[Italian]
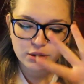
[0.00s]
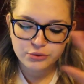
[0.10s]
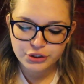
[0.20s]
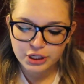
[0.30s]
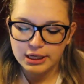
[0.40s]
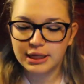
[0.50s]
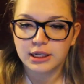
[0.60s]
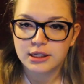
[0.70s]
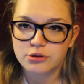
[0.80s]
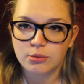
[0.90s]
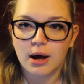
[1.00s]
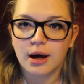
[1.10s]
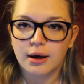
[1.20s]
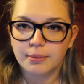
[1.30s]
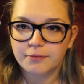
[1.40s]
e gli uccellini,
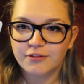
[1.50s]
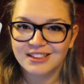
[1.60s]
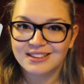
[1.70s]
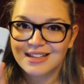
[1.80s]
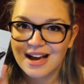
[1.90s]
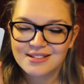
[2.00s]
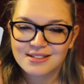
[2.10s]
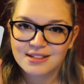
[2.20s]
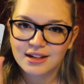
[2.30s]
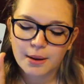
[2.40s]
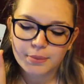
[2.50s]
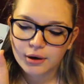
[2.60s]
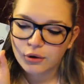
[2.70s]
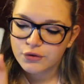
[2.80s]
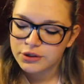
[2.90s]
insomma fantastica,
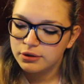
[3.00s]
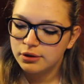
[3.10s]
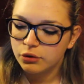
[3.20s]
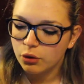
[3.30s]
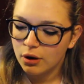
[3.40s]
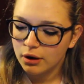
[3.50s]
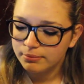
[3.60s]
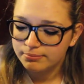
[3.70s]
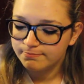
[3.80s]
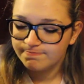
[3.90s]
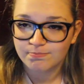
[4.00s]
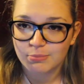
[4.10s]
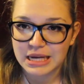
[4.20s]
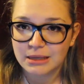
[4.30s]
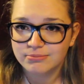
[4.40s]
però l'ho visto ho detto no,
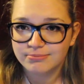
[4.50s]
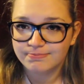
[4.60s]
mia